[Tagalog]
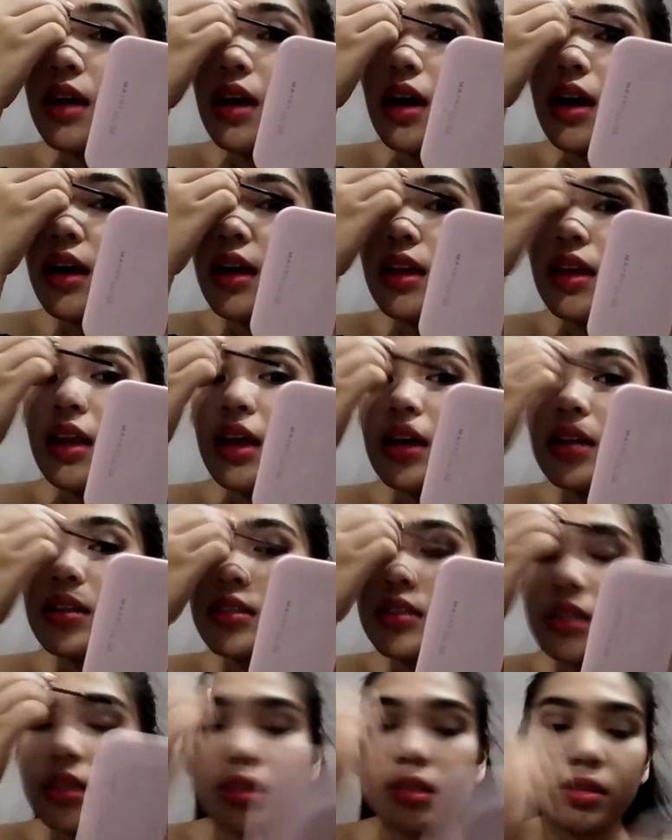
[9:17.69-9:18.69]

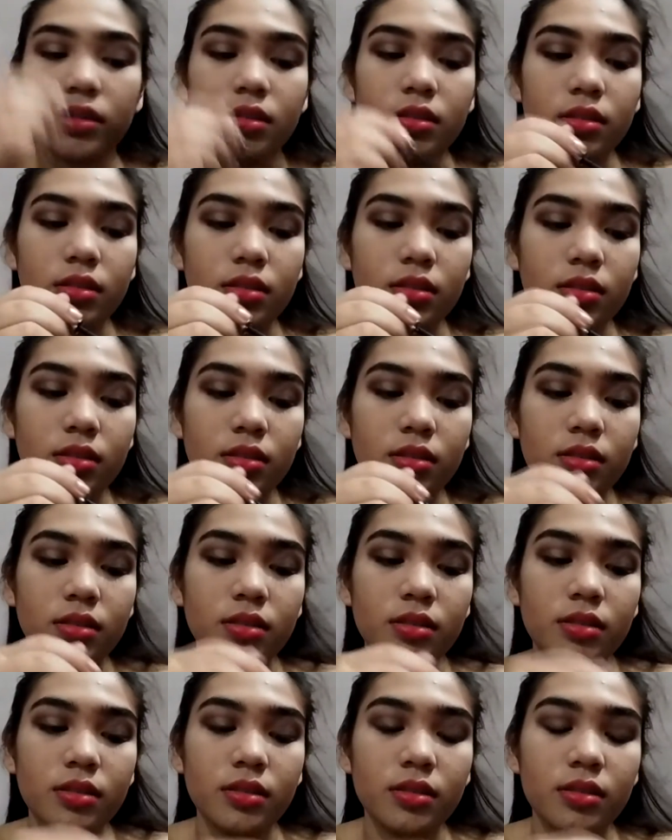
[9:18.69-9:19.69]
eyelashes.
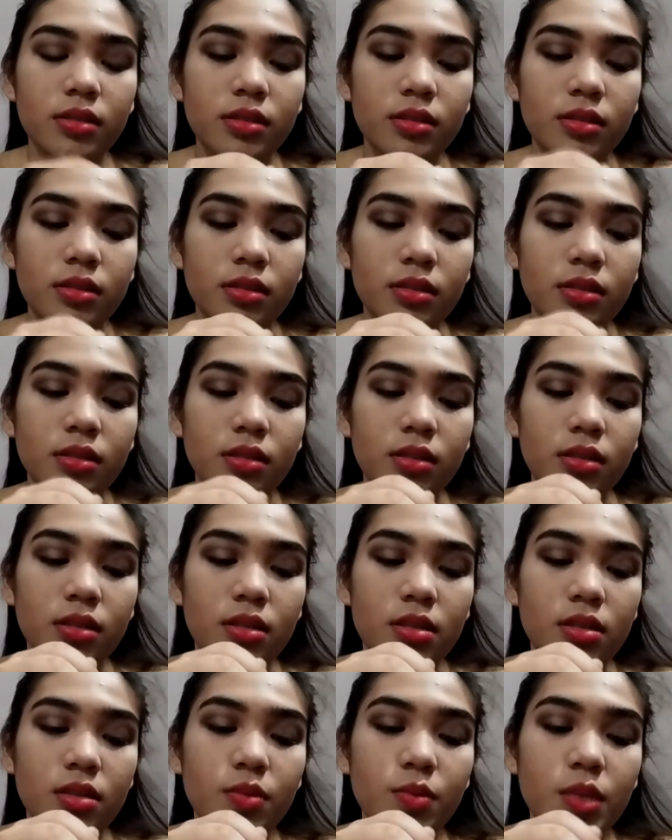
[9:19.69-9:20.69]

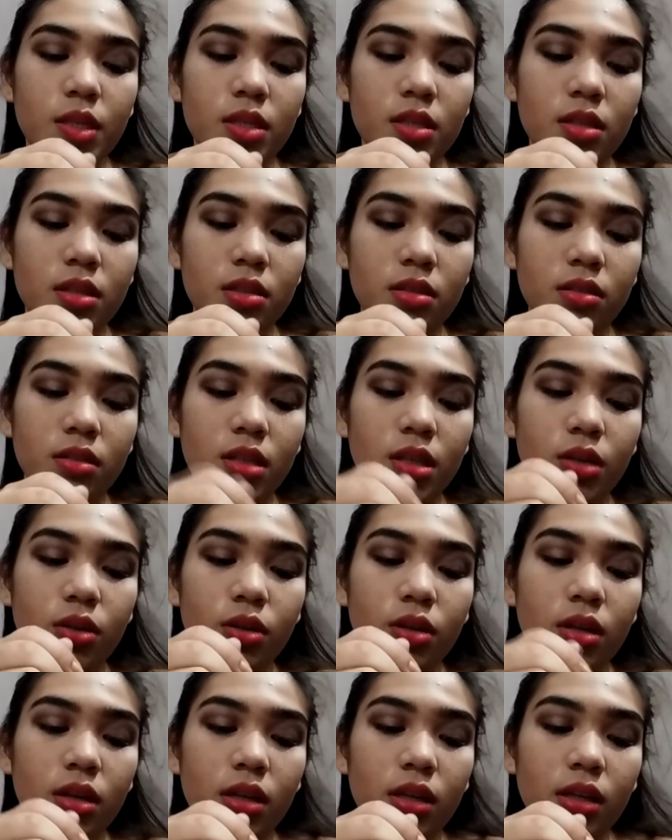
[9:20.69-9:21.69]
Kasi minsan hindi ko
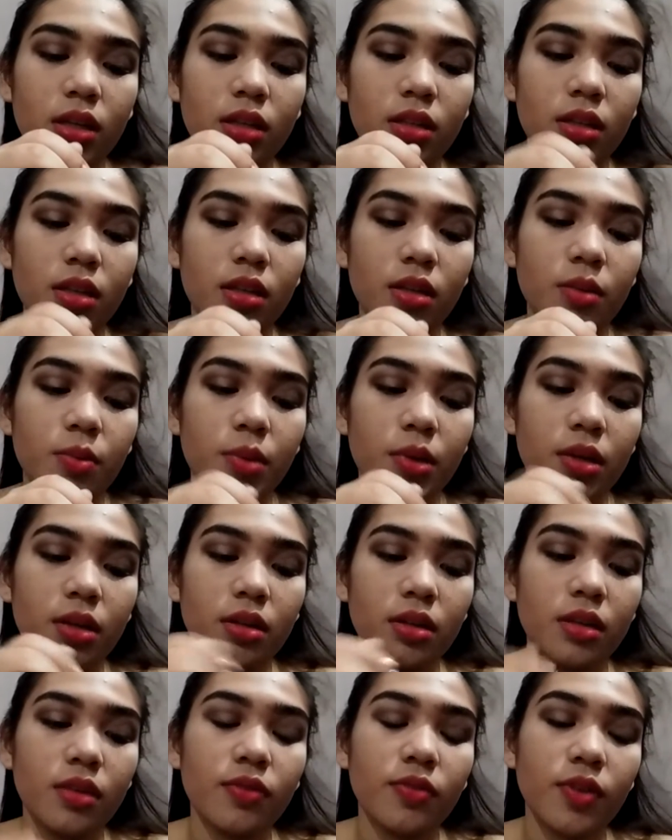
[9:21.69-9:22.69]
na
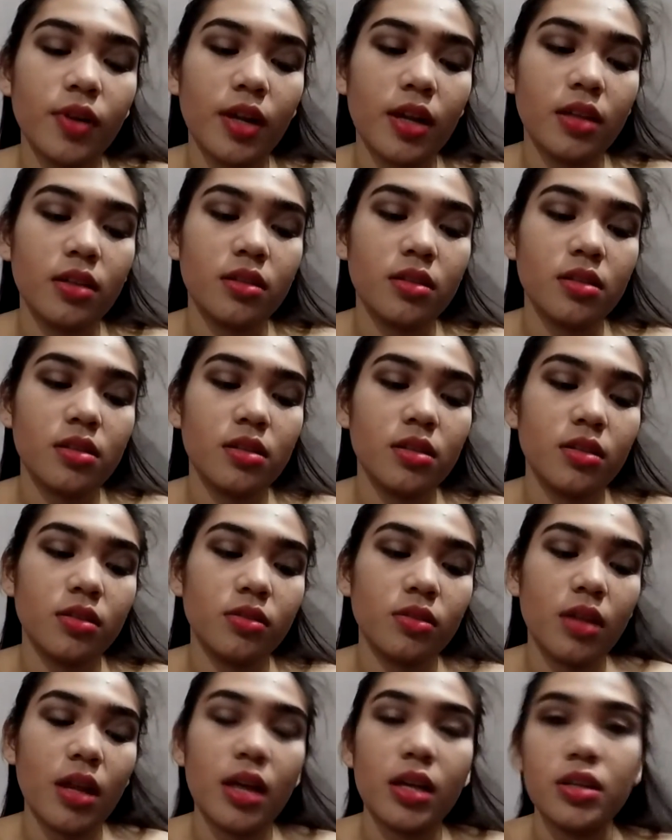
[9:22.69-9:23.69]
difference
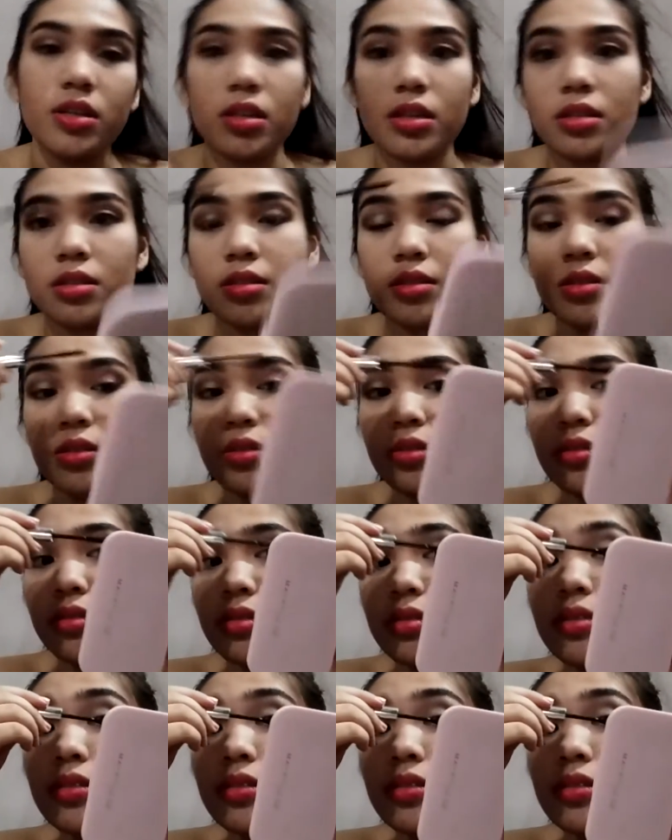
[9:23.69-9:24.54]
ng lashes ko.